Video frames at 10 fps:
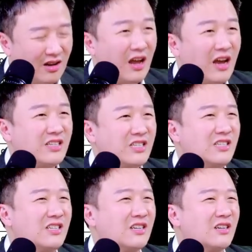赖
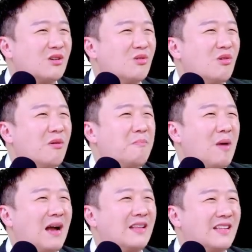清德过
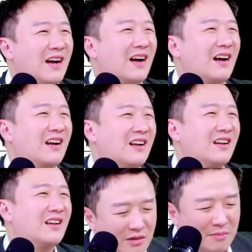半呐。
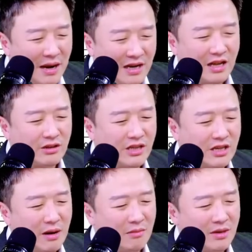这是美丽岛
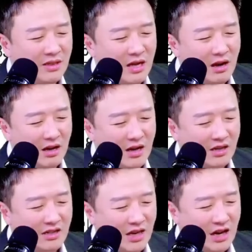电子报的民调啊，
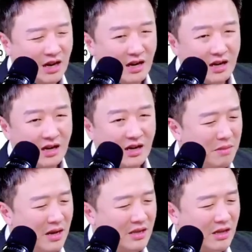看一下
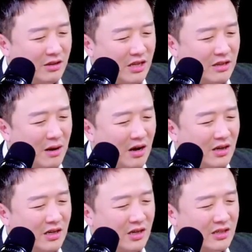美丽岛电子报
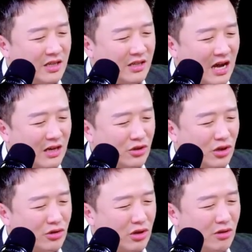二零二四年大
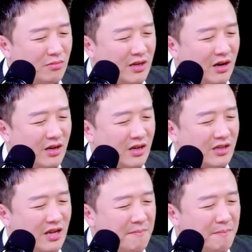选最终民调，二
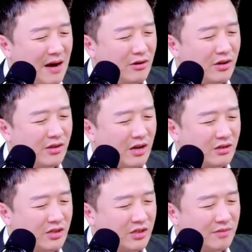零二三八月
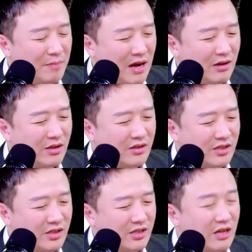到十八月
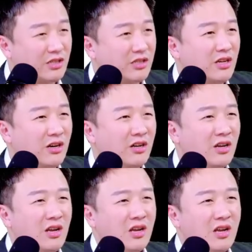十四到十六。
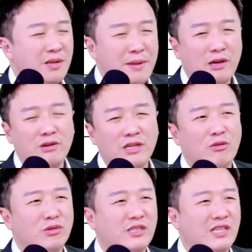你不要跟我
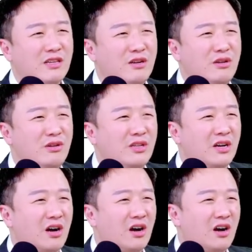讲五指家是绿
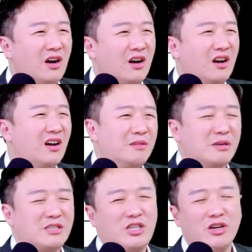的哦，你
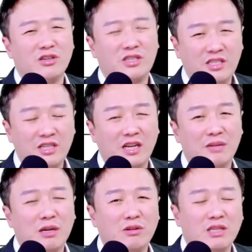们就西啊，
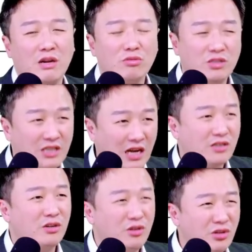你不要跟我讲五指
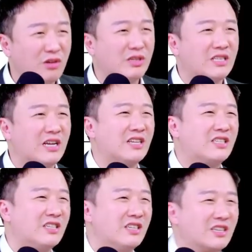家是绿的，我再讲
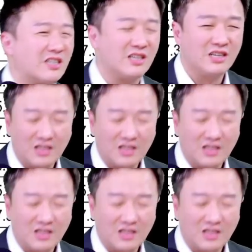一次，